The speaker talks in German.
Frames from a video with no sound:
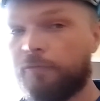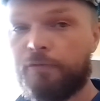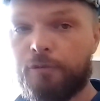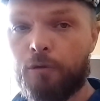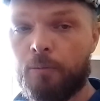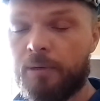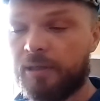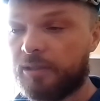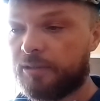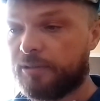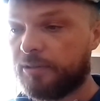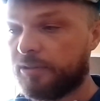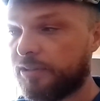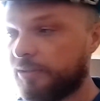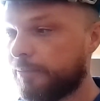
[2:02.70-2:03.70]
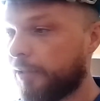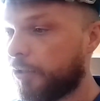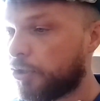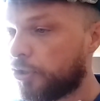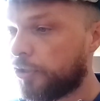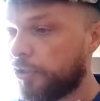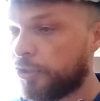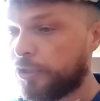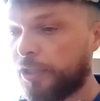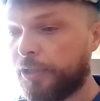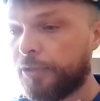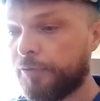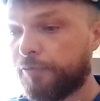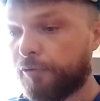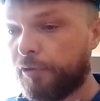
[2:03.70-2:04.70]
dem Flohmarkt sieht man die
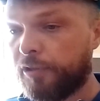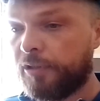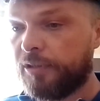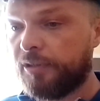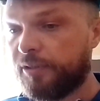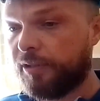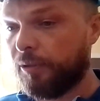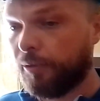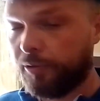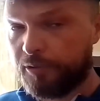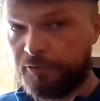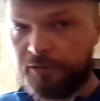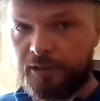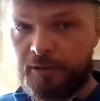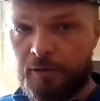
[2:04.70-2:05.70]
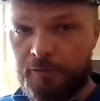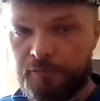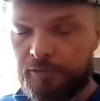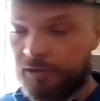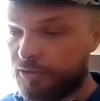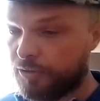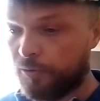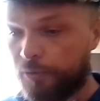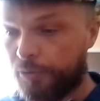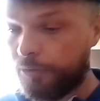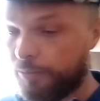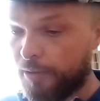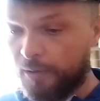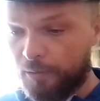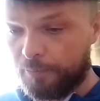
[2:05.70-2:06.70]
Stände voll. Die Leute verkaufen das Zeug
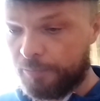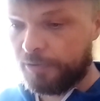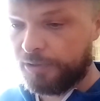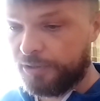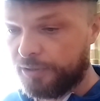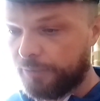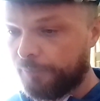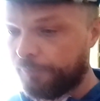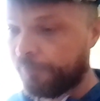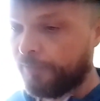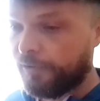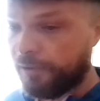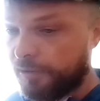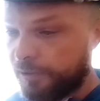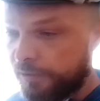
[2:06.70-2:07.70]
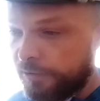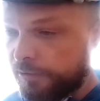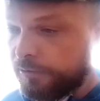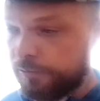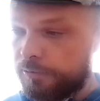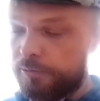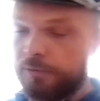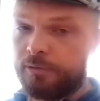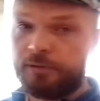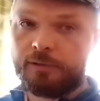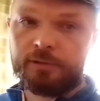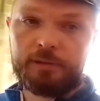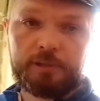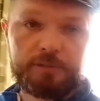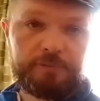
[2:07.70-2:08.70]
überhaupt nicht.
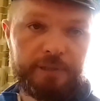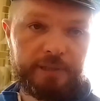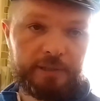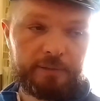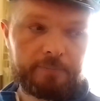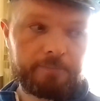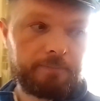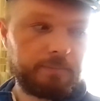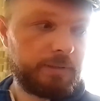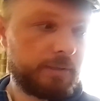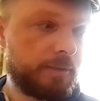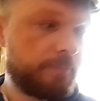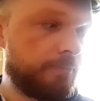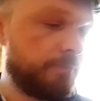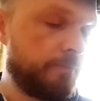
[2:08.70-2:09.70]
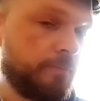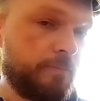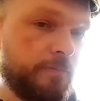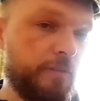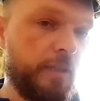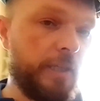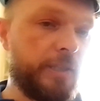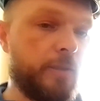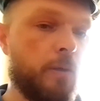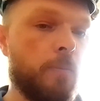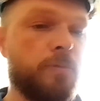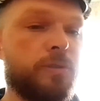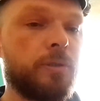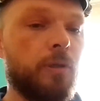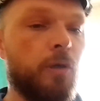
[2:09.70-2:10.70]
Und deswegen, ähm, vielleicht
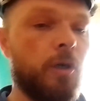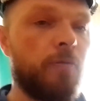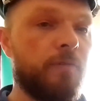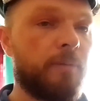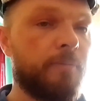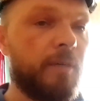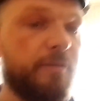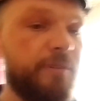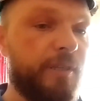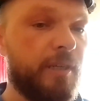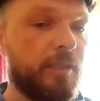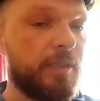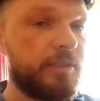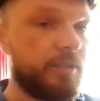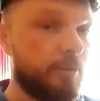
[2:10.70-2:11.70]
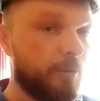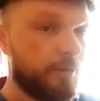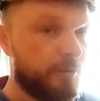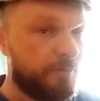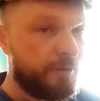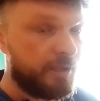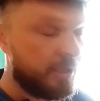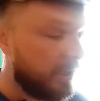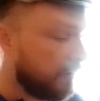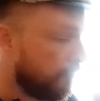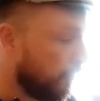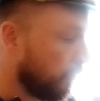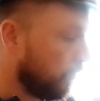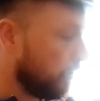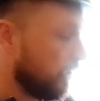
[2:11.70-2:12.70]
kommt es irgendwann mal wieder, dass die Leute wieder
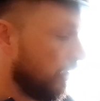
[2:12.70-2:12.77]
anfangen und